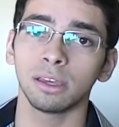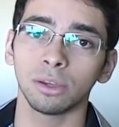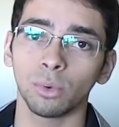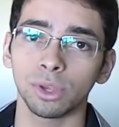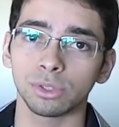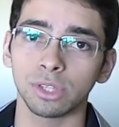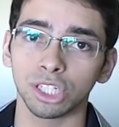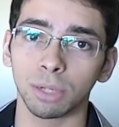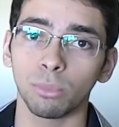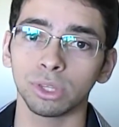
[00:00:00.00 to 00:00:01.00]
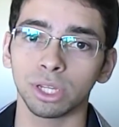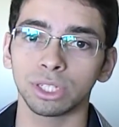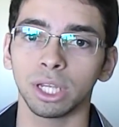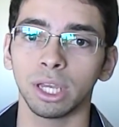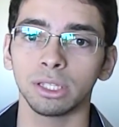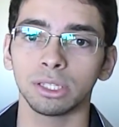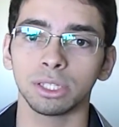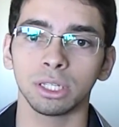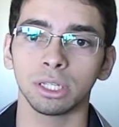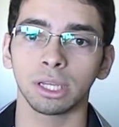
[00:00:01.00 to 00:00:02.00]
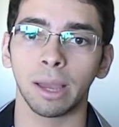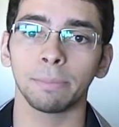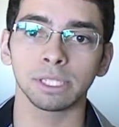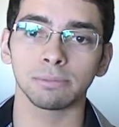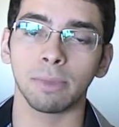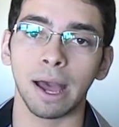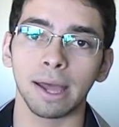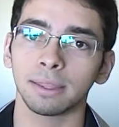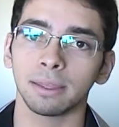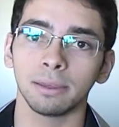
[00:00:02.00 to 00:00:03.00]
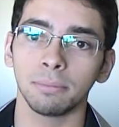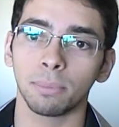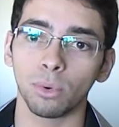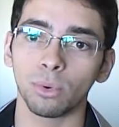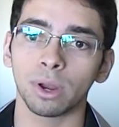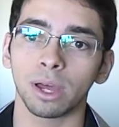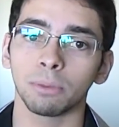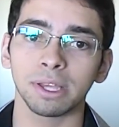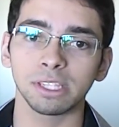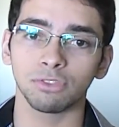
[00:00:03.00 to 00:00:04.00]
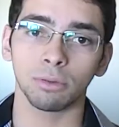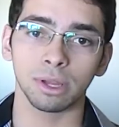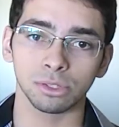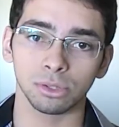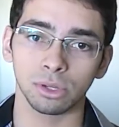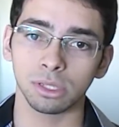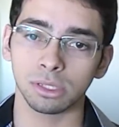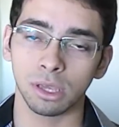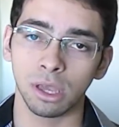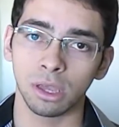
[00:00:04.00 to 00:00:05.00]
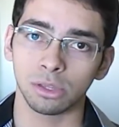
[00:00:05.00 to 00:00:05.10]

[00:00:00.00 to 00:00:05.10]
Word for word: e com isso deixa muita gente abismada e procurando mais informações